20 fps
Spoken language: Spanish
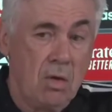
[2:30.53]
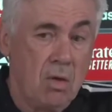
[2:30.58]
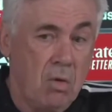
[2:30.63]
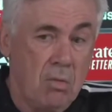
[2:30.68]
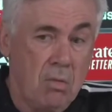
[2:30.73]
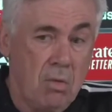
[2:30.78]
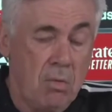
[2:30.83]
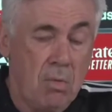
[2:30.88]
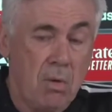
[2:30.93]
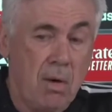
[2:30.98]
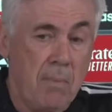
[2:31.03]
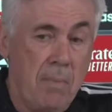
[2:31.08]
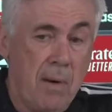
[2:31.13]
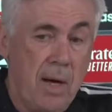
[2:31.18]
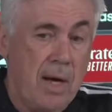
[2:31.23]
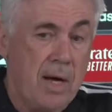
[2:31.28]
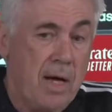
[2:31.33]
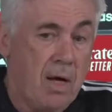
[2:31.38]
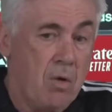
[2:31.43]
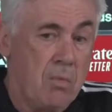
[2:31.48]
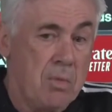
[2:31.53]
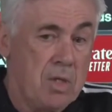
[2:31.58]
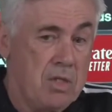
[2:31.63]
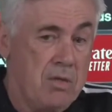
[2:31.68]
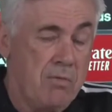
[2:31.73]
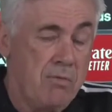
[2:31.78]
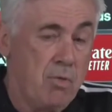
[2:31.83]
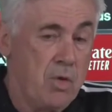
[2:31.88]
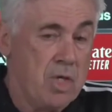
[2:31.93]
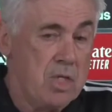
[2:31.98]
como prepara, como
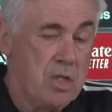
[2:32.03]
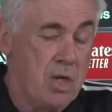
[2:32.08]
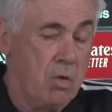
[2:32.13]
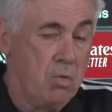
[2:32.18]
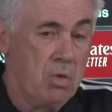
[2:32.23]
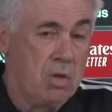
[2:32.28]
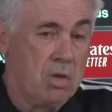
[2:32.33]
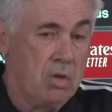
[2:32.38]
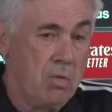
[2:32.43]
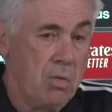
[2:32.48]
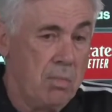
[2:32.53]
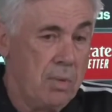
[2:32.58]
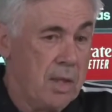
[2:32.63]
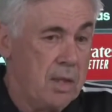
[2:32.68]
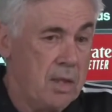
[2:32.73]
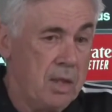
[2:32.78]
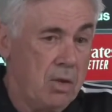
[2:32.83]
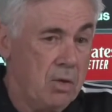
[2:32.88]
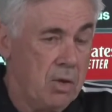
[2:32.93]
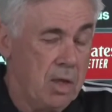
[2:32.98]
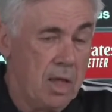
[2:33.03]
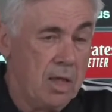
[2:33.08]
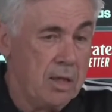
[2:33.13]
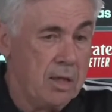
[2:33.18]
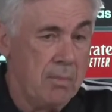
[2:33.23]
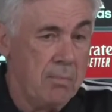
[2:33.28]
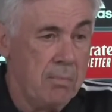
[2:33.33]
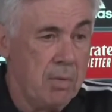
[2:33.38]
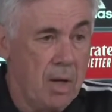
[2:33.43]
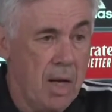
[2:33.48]
si fuese el último partido de la
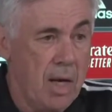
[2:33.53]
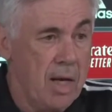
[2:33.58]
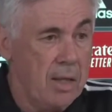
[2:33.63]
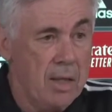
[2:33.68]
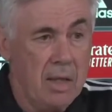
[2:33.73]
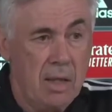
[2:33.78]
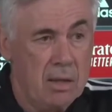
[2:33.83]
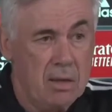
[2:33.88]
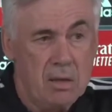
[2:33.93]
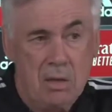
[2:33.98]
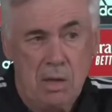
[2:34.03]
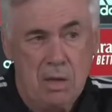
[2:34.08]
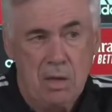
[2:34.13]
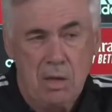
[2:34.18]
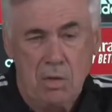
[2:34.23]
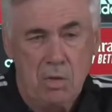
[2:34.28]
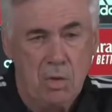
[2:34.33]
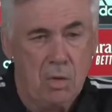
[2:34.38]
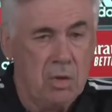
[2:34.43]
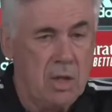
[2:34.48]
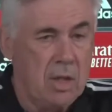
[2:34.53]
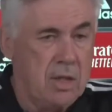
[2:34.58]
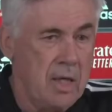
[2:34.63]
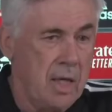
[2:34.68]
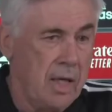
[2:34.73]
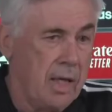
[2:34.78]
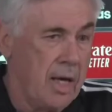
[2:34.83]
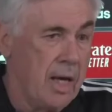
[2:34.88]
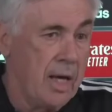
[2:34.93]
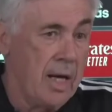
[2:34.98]
temporada, donde
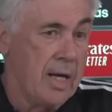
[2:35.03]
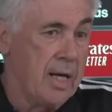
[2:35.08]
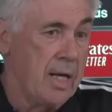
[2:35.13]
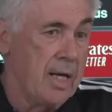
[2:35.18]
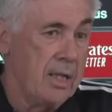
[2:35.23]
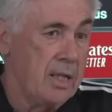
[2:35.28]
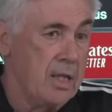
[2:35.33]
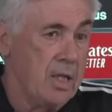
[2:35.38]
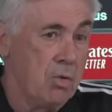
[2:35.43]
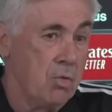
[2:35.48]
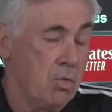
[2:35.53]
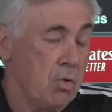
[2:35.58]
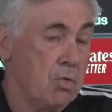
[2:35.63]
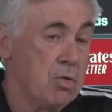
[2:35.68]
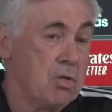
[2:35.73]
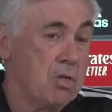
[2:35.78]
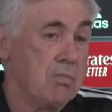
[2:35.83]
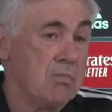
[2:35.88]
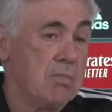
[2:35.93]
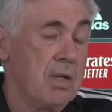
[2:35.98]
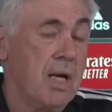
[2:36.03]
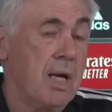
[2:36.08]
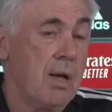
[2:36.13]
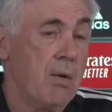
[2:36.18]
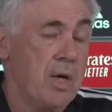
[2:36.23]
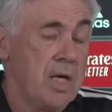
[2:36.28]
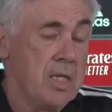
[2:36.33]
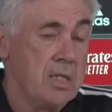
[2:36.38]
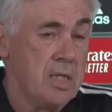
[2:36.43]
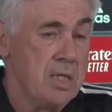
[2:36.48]
tiene que ganar títulos. A
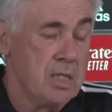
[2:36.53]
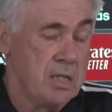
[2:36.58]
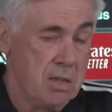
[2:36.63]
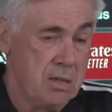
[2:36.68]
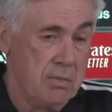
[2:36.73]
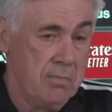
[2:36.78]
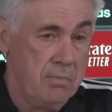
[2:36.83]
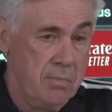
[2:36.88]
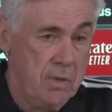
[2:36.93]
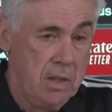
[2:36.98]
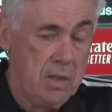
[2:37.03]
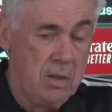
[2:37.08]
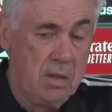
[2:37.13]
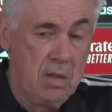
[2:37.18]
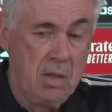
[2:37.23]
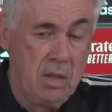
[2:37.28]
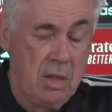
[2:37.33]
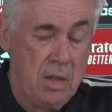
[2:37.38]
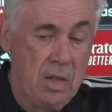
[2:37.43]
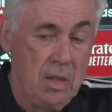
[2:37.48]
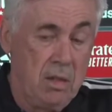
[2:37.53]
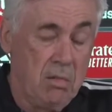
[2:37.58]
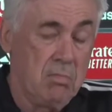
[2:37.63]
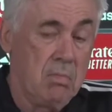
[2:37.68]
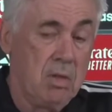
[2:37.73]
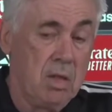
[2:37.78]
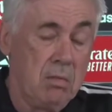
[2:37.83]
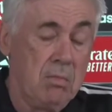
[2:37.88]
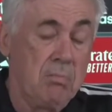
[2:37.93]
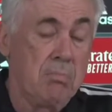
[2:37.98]
veces, en
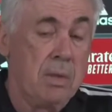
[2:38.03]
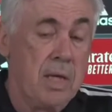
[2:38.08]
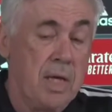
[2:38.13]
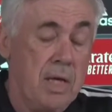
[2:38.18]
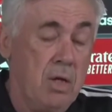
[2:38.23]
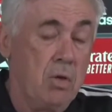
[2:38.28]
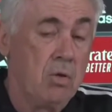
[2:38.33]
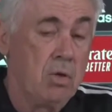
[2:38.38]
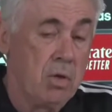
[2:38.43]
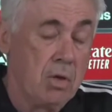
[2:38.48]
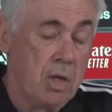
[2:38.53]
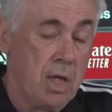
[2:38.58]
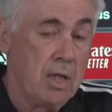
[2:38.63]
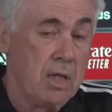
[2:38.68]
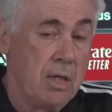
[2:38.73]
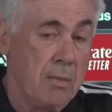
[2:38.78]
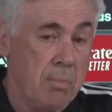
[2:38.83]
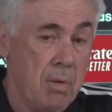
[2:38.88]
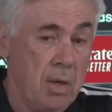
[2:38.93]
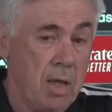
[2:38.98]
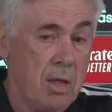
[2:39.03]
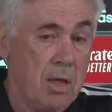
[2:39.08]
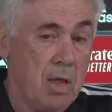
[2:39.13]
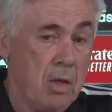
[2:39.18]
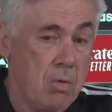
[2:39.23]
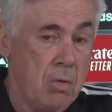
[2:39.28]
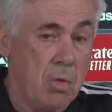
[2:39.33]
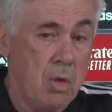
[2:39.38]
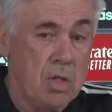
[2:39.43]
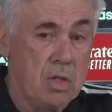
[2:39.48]
un periodo de la temporada
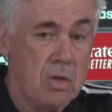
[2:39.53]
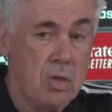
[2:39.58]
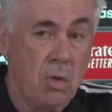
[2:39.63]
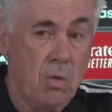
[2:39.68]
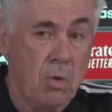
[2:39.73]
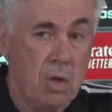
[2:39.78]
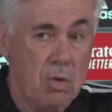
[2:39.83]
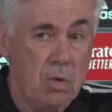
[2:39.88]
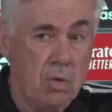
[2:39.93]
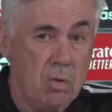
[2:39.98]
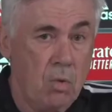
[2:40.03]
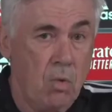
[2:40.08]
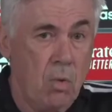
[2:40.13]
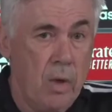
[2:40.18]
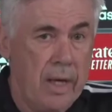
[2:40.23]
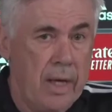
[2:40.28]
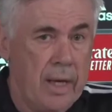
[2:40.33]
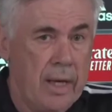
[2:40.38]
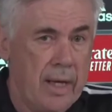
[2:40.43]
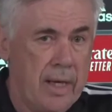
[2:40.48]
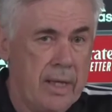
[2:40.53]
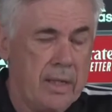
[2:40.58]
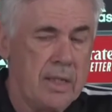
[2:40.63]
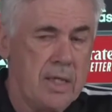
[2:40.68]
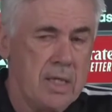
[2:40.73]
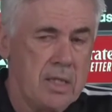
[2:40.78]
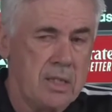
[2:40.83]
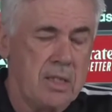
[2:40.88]
como esto, cuando tú juegas cada